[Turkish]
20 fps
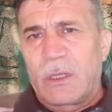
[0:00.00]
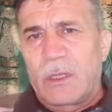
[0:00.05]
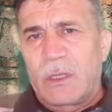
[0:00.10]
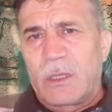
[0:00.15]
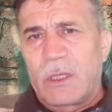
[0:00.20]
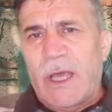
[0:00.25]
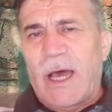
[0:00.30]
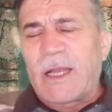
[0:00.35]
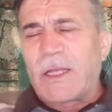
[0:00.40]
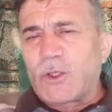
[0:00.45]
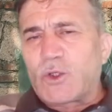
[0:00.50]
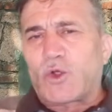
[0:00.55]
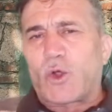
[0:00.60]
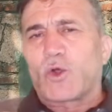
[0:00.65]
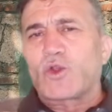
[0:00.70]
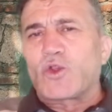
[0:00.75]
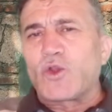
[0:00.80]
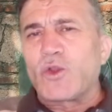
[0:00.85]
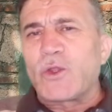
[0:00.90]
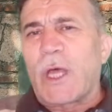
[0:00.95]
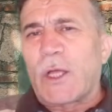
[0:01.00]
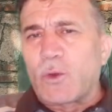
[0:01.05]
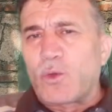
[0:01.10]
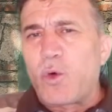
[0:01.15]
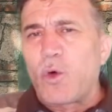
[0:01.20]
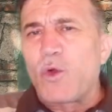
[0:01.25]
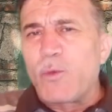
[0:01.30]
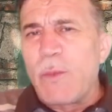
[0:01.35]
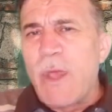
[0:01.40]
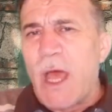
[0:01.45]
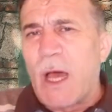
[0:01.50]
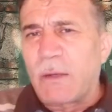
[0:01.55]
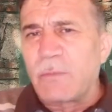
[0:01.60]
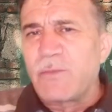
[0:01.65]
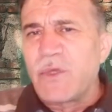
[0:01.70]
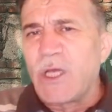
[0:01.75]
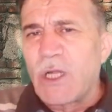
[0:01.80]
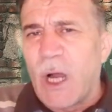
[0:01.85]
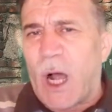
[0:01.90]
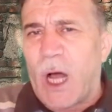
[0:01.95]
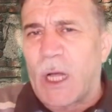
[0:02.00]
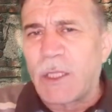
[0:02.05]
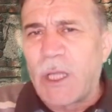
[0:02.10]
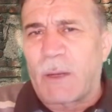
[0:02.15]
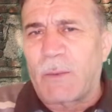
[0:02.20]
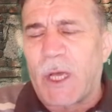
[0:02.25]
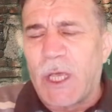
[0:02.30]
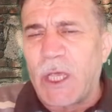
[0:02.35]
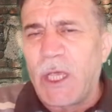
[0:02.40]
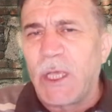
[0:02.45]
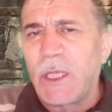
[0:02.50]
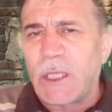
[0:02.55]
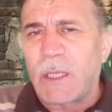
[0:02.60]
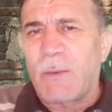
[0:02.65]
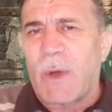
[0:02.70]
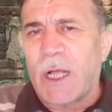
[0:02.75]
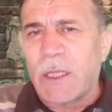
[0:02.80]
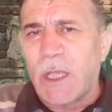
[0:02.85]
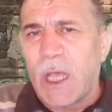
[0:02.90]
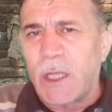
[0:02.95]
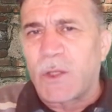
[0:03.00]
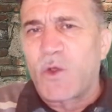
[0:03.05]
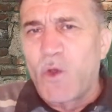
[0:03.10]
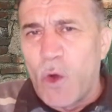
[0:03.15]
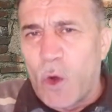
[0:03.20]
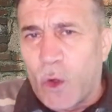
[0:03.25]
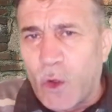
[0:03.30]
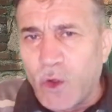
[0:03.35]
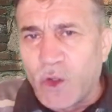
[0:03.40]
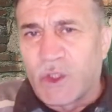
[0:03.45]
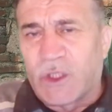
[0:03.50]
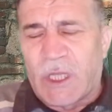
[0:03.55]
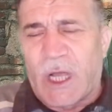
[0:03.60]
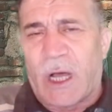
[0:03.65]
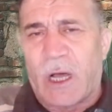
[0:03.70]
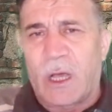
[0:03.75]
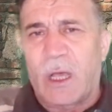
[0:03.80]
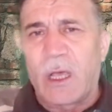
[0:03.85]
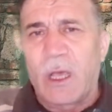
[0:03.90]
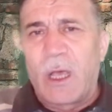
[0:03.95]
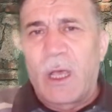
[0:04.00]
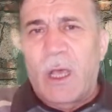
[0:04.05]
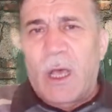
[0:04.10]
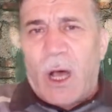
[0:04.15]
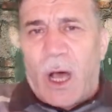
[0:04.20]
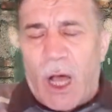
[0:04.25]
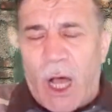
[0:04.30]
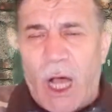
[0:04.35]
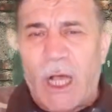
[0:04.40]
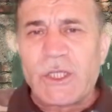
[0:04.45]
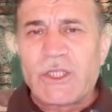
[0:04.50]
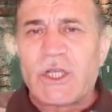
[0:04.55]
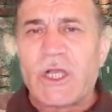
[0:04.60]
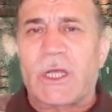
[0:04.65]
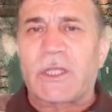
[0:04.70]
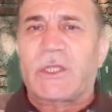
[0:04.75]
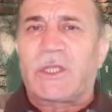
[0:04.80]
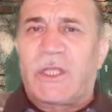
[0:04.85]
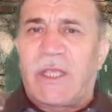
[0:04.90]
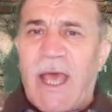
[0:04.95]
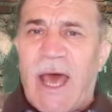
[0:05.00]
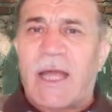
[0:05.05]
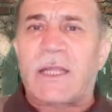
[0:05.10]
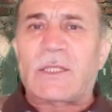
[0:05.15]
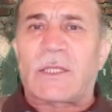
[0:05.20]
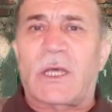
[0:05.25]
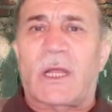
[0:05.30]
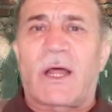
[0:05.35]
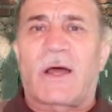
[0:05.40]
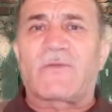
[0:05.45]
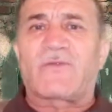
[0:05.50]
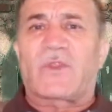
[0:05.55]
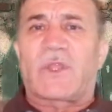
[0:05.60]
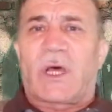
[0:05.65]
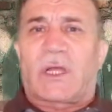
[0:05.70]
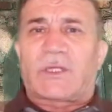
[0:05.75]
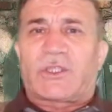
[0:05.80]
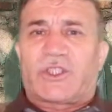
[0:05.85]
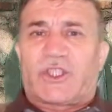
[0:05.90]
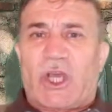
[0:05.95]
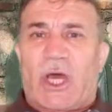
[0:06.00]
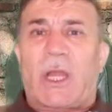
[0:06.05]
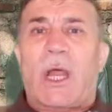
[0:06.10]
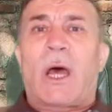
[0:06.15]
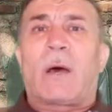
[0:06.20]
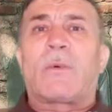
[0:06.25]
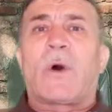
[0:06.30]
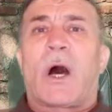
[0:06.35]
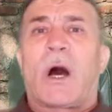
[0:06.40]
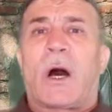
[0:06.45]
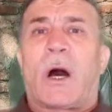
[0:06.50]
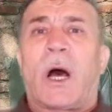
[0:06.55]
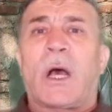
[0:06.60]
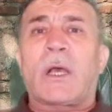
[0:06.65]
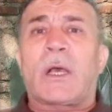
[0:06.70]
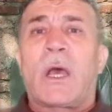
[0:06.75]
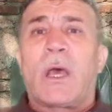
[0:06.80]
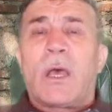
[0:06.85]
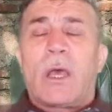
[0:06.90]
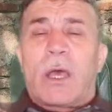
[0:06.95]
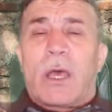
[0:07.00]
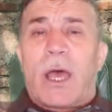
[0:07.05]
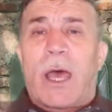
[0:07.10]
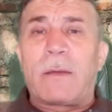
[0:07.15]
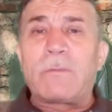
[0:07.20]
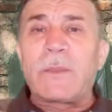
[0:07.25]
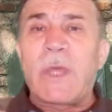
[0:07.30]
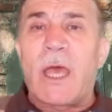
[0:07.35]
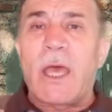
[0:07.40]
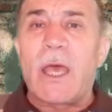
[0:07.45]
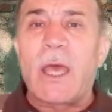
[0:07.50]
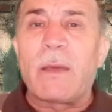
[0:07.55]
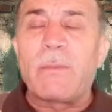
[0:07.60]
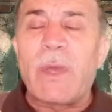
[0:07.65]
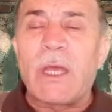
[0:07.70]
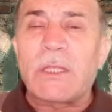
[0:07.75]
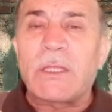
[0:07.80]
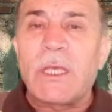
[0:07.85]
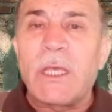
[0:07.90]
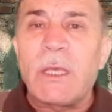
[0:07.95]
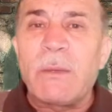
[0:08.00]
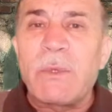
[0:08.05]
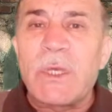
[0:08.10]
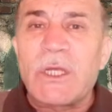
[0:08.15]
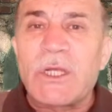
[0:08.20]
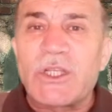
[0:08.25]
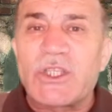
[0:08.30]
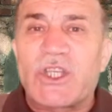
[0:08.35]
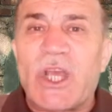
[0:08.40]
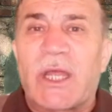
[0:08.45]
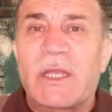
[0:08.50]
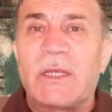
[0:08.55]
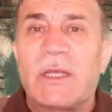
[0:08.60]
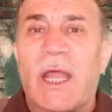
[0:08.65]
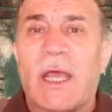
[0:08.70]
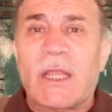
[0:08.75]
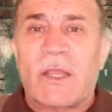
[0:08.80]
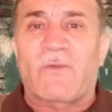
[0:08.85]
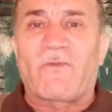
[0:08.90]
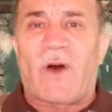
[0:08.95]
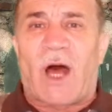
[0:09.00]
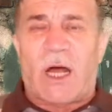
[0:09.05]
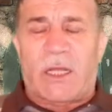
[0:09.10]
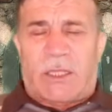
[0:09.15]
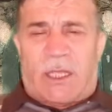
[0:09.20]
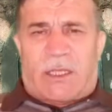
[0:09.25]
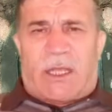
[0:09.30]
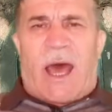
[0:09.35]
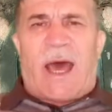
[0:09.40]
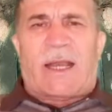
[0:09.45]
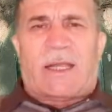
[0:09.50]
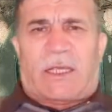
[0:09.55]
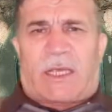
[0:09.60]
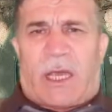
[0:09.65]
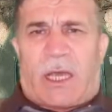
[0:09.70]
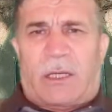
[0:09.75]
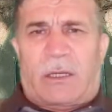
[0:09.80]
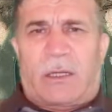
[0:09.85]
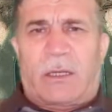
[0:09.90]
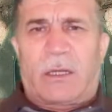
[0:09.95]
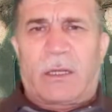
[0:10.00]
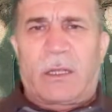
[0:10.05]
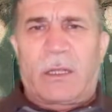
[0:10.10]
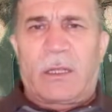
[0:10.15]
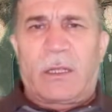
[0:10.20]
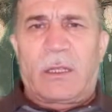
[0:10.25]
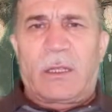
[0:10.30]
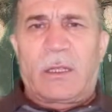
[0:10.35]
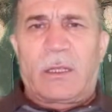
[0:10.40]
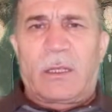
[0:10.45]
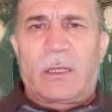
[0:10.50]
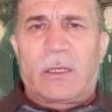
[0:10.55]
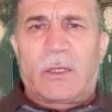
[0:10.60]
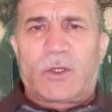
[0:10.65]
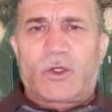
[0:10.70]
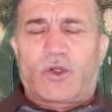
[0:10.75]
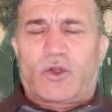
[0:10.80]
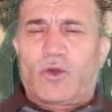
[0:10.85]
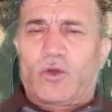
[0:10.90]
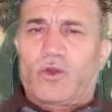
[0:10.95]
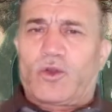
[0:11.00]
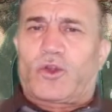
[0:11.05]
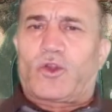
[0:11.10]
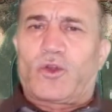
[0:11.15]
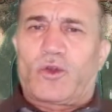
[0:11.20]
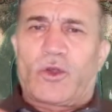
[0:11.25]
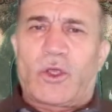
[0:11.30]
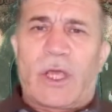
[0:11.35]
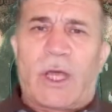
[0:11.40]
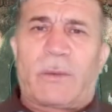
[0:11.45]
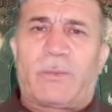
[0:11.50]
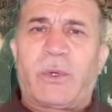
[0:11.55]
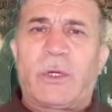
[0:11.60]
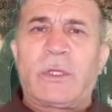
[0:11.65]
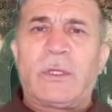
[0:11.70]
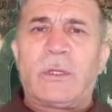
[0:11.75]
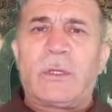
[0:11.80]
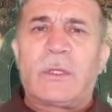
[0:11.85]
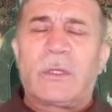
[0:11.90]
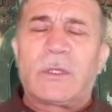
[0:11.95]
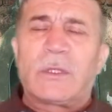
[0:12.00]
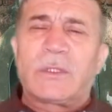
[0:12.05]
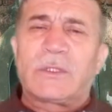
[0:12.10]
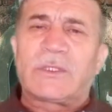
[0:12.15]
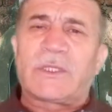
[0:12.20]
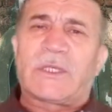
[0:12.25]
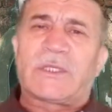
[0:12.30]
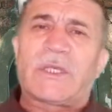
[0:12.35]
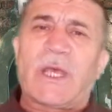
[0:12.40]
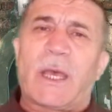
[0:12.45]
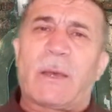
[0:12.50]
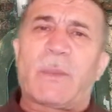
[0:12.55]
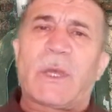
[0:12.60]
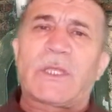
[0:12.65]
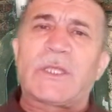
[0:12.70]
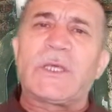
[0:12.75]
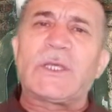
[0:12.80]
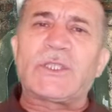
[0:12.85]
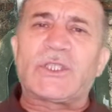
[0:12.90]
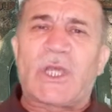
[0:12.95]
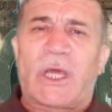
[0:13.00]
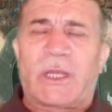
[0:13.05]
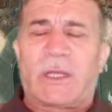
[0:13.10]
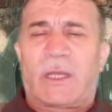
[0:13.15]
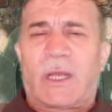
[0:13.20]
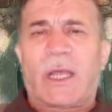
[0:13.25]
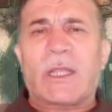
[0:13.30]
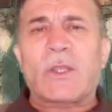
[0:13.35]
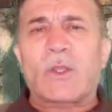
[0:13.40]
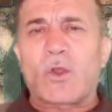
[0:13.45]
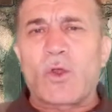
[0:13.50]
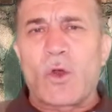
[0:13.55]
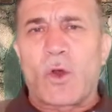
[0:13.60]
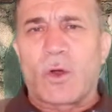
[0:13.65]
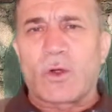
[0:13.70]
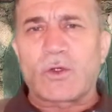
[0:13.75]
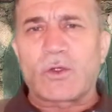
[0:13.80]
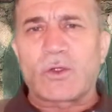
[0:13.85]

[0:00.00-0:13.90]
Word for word: Yani sözünde durmayan bir adama itimat ediyoruz da haşa diğer taraflar Cenab-ı Hak hem de ebedi bir cennet vaat ederken şunu şunu yapın size ebedi cennet diyor.